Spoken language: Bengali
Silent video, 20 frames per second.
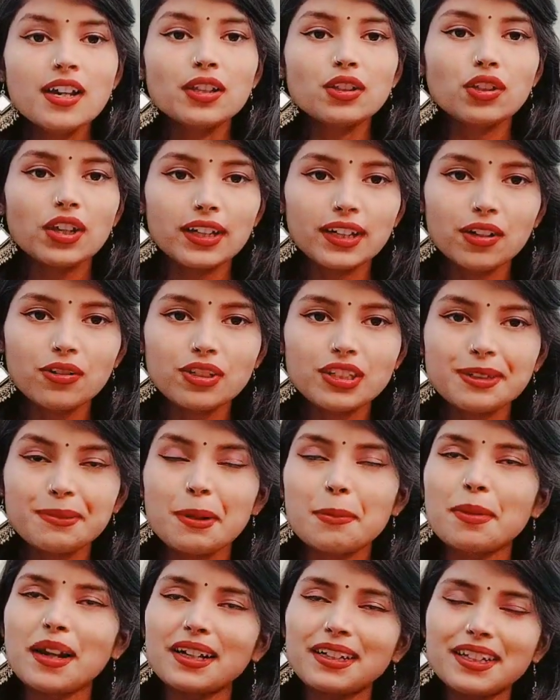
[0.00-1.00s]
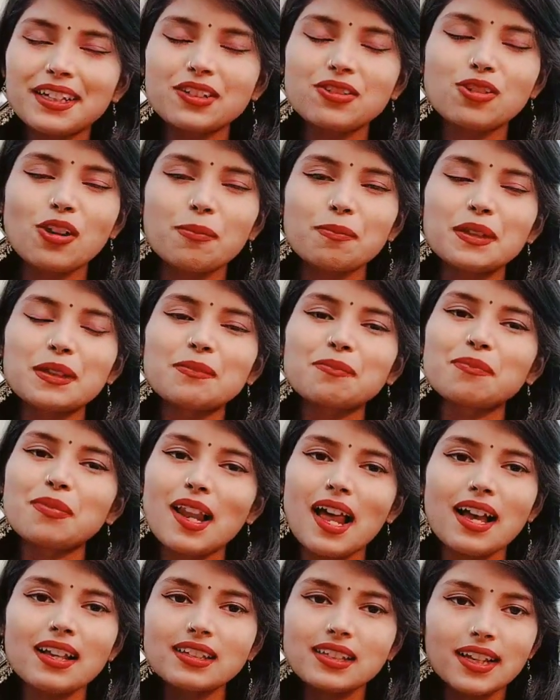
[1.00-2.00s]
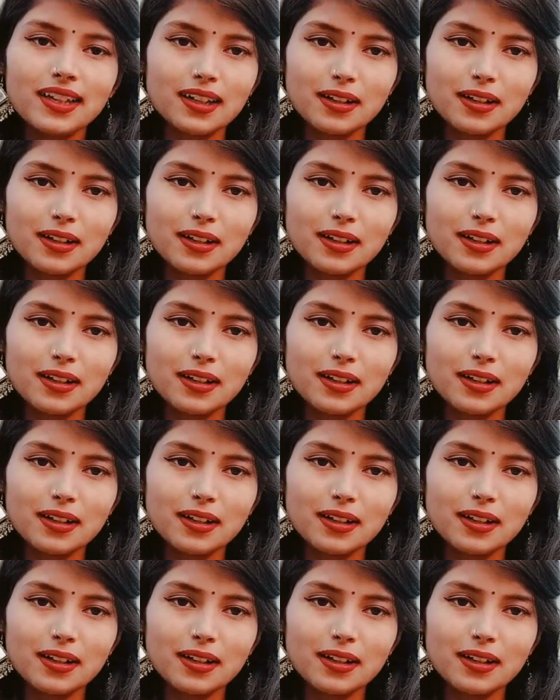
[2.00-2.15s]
তো এটা হচ্ছে আমার বার্থডে শপিং প্লাস